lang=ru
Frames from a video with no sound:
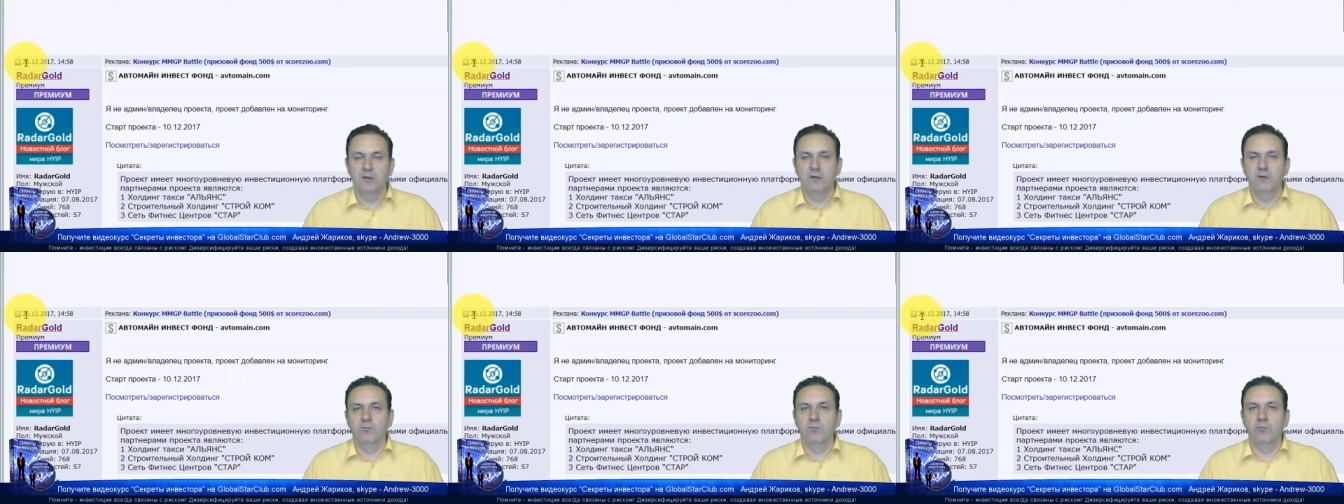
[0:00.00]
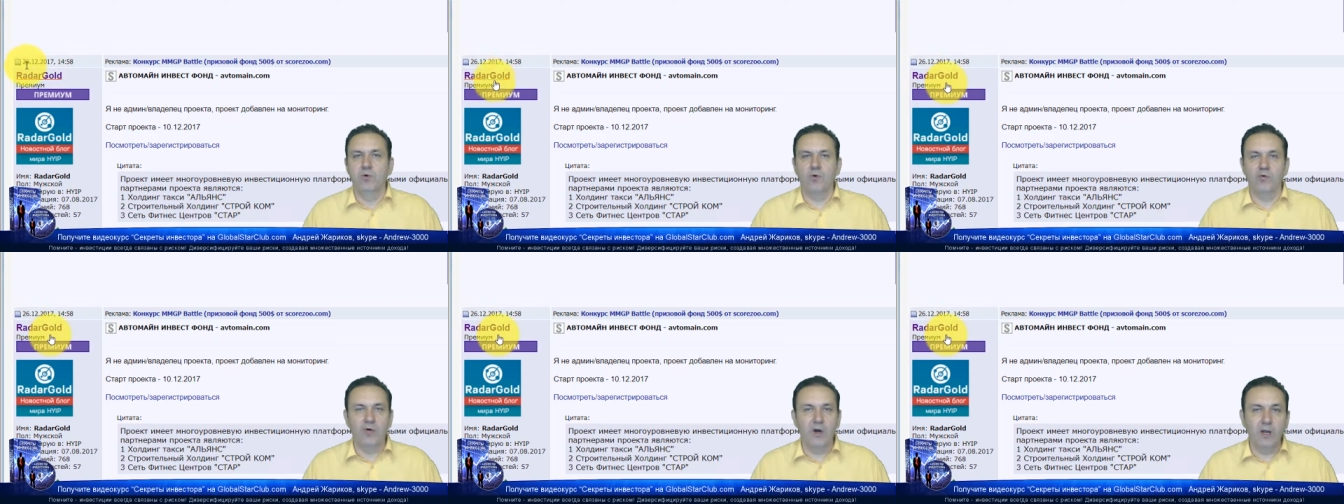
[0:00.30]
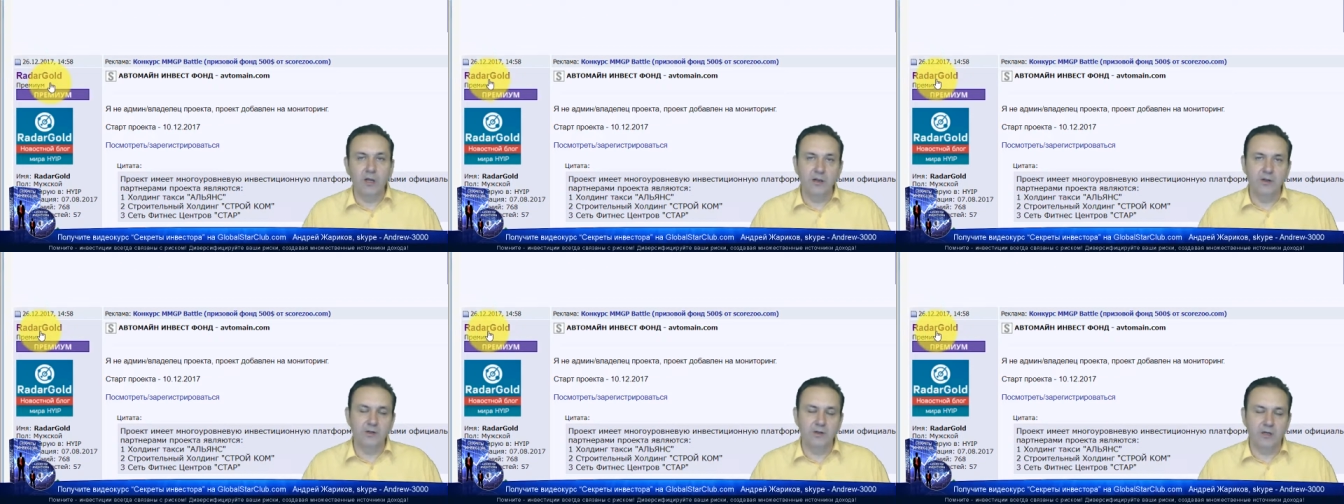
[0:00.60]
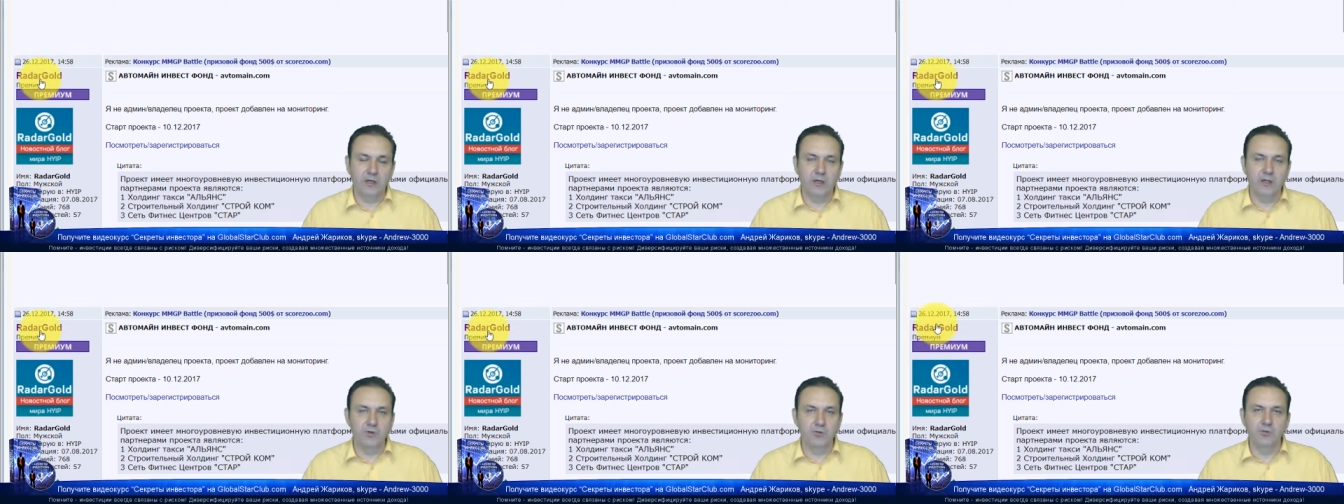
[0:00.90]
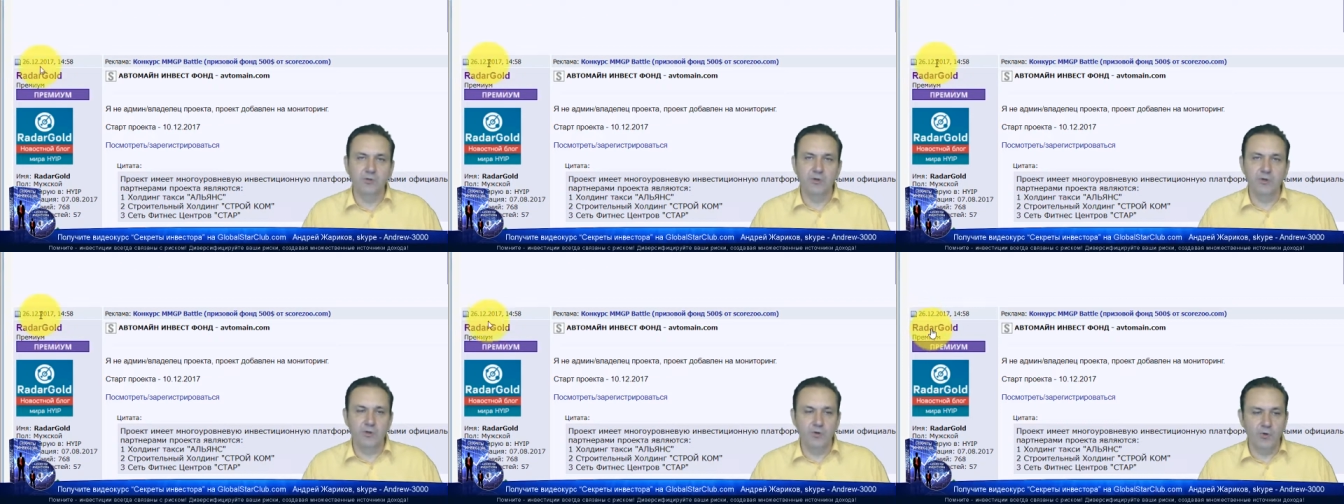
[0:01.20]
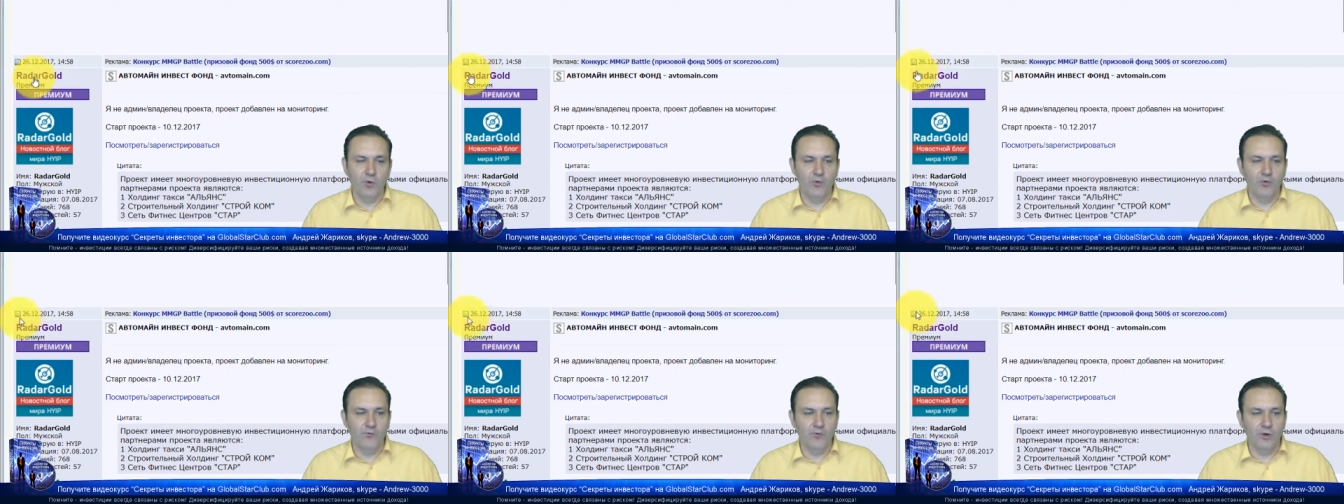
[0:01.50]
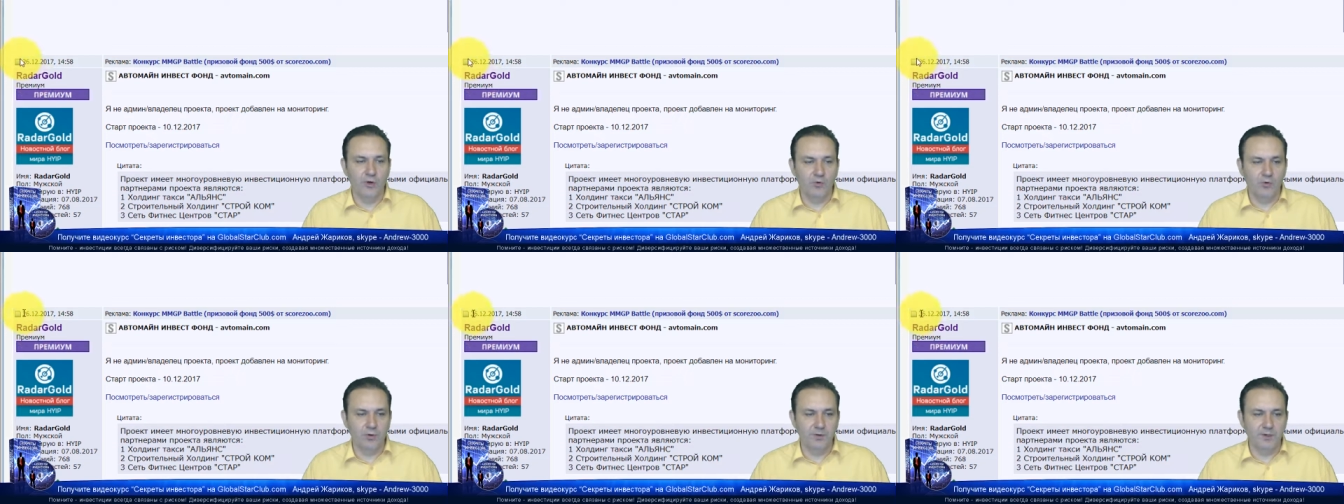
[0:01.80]
буквально накануне Нового
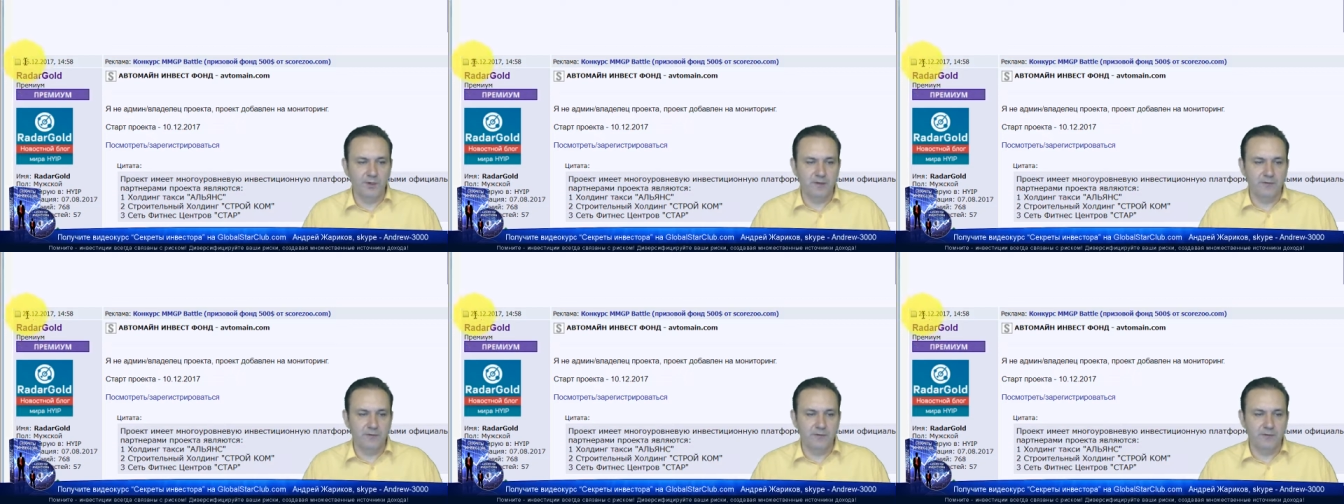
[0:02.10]
года,